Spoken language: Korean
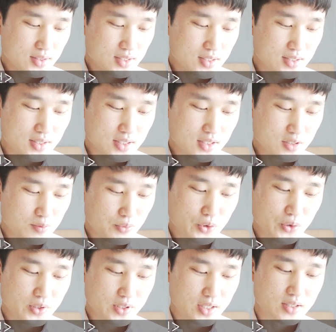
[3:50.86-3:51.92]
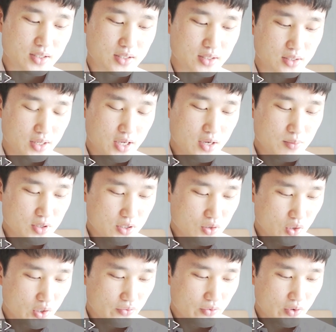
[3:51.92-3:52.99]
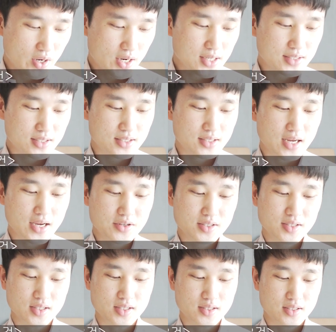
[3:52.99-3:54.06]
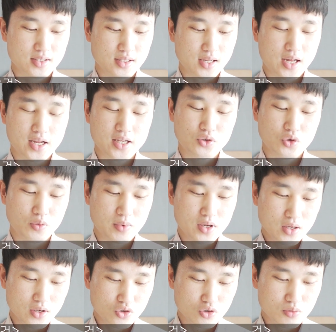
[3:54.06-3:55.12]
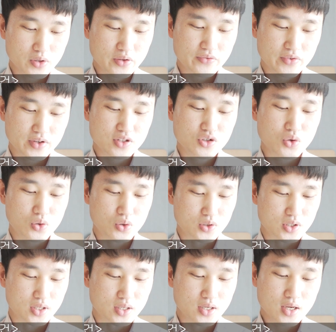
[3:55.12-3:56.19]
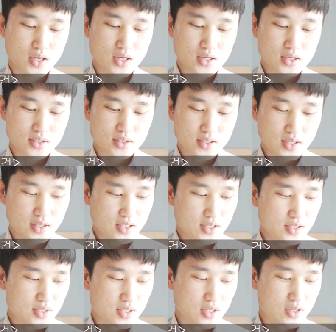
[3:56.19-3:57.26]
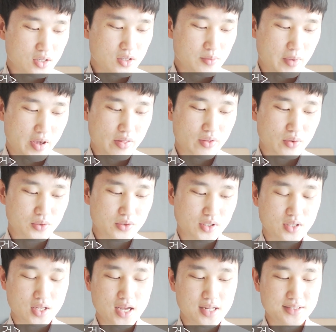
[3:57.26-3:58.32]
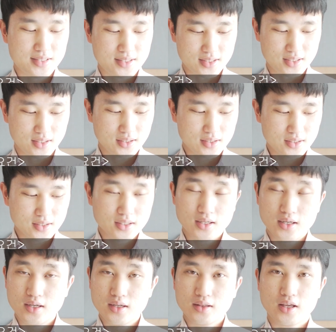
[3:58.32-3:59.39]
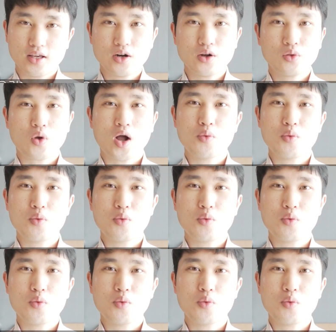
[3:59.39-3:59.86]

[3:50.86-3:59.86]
Disease Process, Chemistry for Health Sciences, Anatomy, Human Physiology, Statistical Methods in Health, 이런